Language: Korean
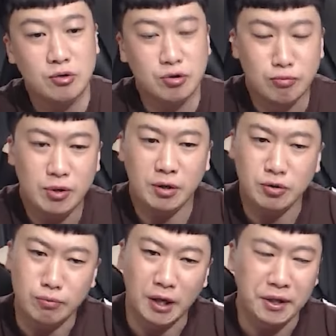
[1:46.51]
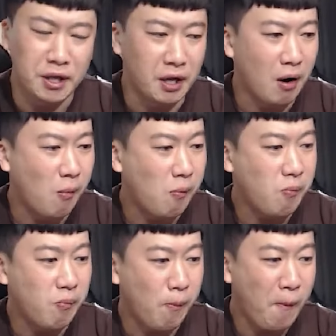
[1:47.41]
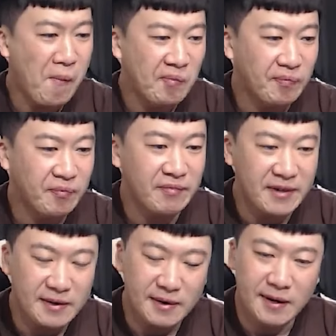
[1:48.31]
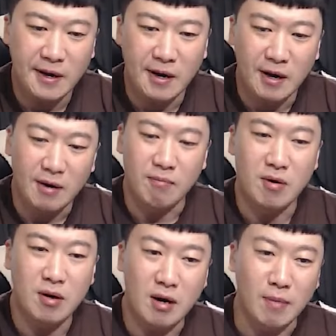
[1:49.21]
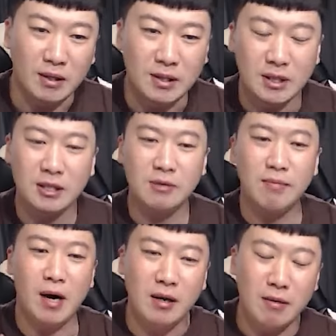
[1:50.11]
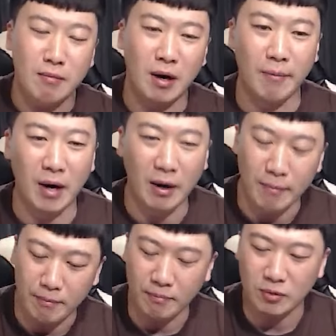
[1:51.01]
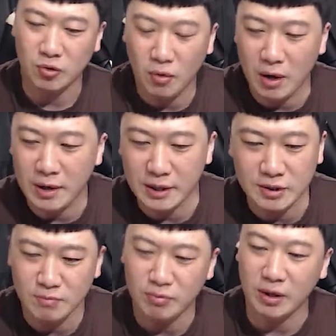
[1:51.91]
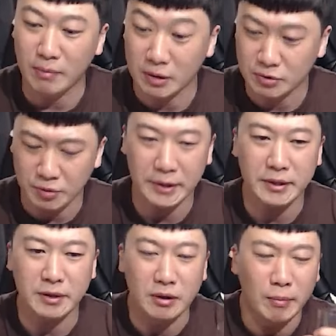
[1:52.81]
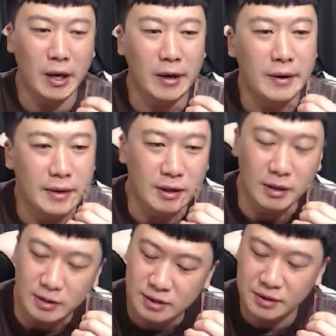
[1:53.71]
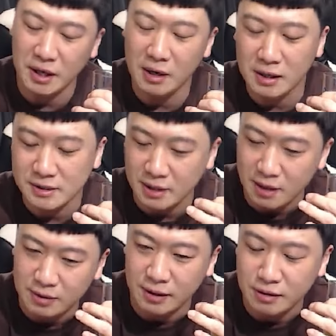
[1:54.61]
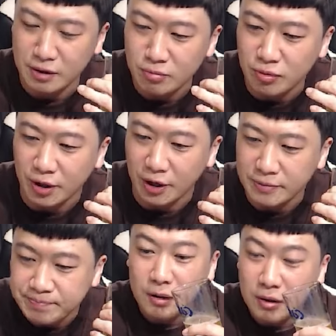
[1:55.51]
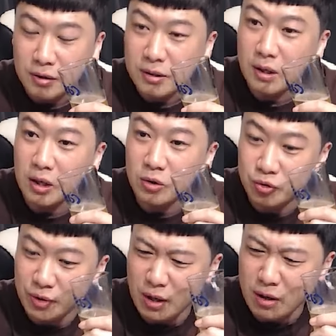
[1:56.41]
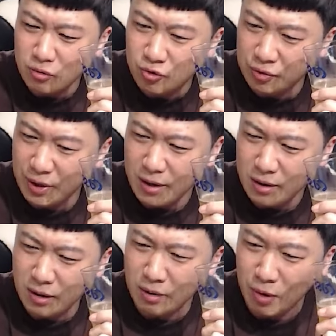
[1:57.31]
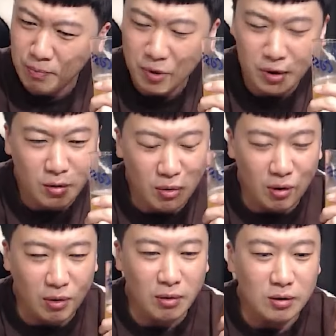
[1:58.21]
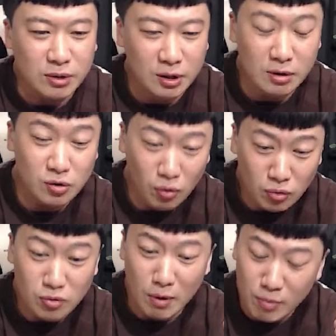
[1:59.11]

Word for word: 술 무늬가 좀 낫네. 응? 뭔가 막 씨바 안에 막막 속안에 전부 다막 족같은 거막 아, 스케일링 싹 되는 기분이네 허수야 주량 주량이 몇 병이고 저는 소주만